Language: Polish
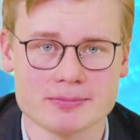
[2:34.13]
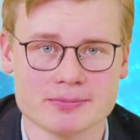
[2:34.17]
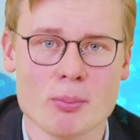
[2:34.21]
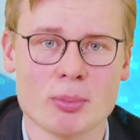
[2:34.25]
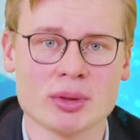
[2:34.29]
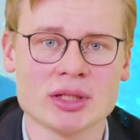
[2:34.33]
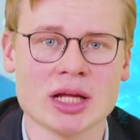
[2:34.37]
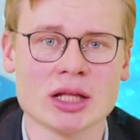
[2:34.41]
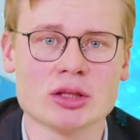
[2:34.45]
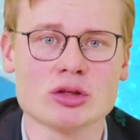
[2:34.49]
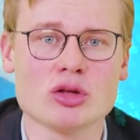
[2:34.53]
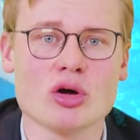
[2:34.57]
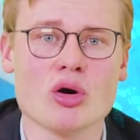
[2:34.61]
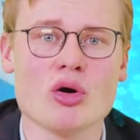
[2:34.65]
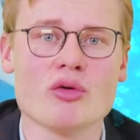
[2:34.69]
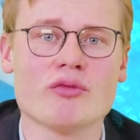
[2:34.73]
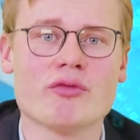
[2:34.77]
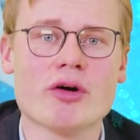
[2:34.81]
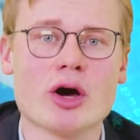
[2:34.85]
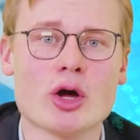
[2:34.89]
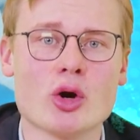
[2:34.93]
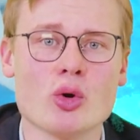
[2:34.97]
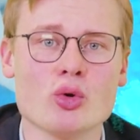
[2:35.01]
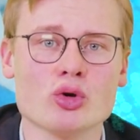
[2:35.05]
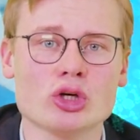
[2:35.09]
Ponadto
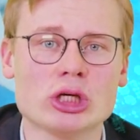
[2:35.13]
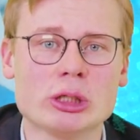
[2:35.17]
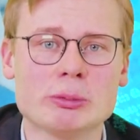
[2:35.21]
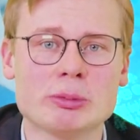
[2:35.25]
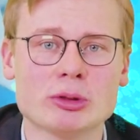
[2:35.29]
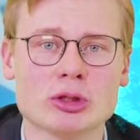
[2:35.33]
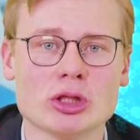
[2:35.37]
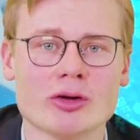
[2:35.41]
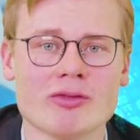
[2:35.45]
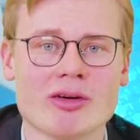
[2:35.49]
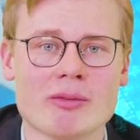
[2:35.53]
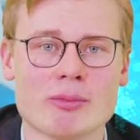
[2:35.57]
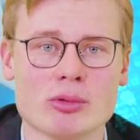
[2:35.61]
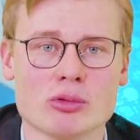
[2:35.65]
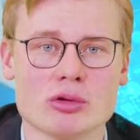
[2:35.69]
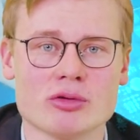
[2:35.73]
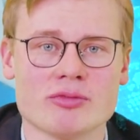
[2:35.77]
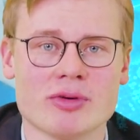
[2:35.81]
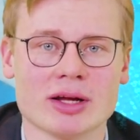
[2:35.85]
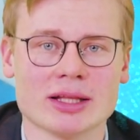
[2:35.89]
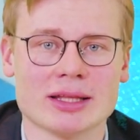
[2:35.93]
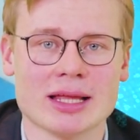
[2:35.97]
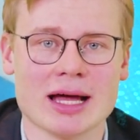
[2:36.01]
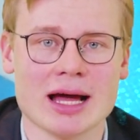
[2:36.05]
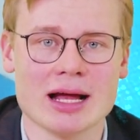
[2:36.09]
warunki bytowe były
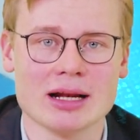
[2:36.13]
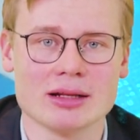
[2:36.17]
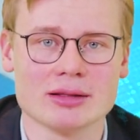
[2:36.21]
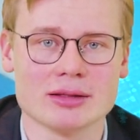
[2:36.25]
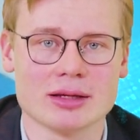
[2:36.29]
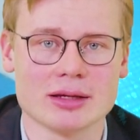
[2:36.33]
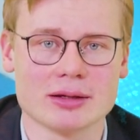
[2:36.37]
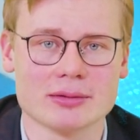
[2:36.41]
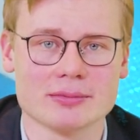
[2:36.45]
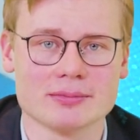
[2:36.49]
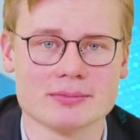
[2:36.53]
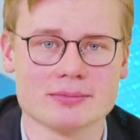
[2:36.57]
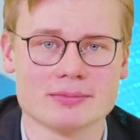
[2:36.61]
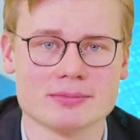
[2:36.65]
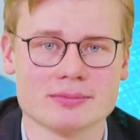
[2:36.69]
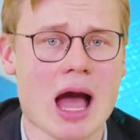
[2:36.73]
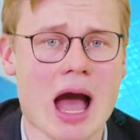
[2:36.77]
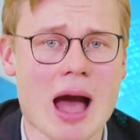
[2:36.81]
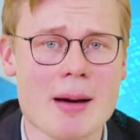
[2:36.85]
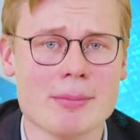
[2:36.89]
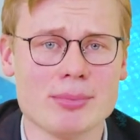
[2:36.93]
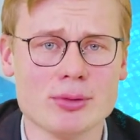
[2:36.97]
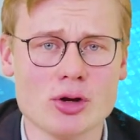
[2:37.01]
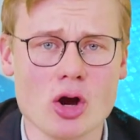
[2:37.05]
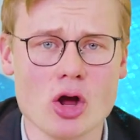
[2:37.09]
fatalne,
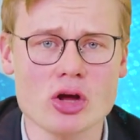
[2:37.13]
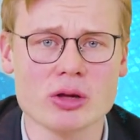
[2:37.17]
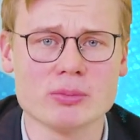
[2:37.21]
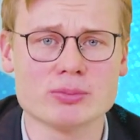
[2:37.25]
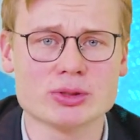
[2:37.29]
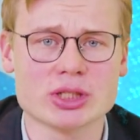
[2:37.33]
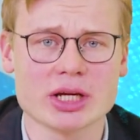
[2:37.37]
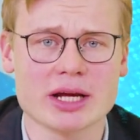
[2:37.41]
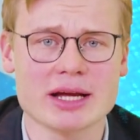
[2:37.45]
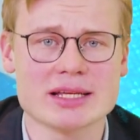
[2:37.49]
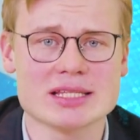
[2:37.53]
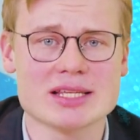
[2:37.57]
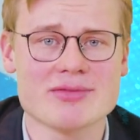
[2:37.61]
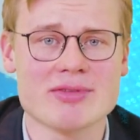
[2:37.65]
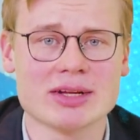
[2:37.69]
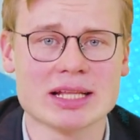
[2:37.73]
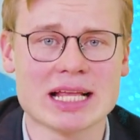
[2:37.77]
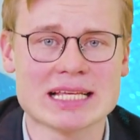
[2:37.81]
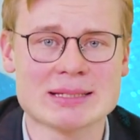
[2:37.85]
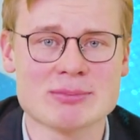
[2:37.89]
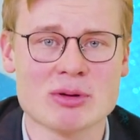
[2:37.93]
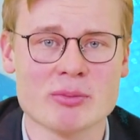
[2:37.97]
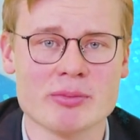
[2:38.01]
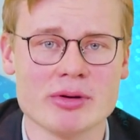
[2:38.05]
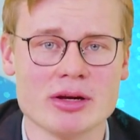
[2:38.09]
a broń
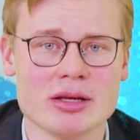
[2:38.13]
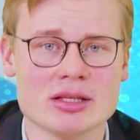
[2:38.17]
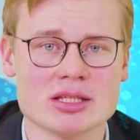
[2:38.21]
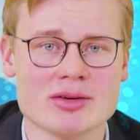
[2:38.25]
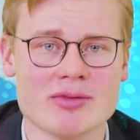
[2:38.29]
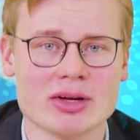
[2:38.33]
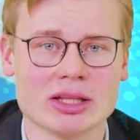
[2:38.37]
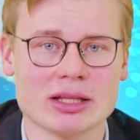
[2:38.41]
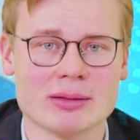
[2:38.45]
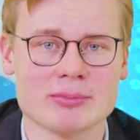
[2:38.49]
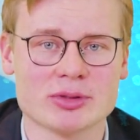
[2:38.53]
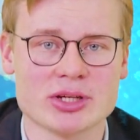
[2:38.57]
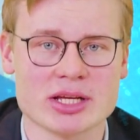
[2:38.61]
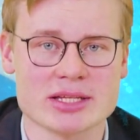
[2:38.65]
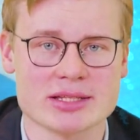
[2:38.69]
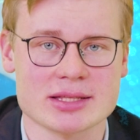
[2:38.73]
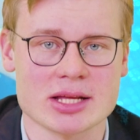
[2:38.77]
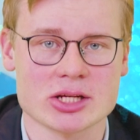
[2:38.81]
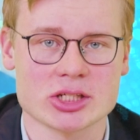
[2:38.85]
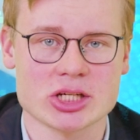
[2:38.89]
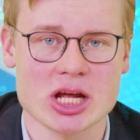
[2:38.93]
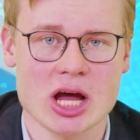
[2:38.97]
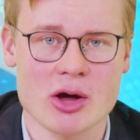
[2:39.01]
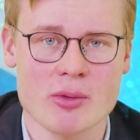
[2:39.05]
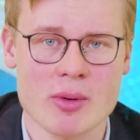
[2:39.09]
przekazywana zmobilizowanym
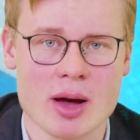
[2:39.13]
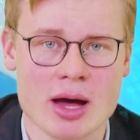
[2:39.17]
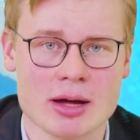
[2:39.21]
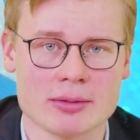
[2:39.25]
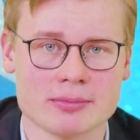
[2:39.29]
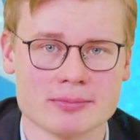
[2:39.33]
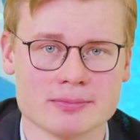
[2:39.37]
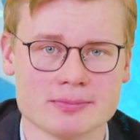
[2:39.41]
przestarzała.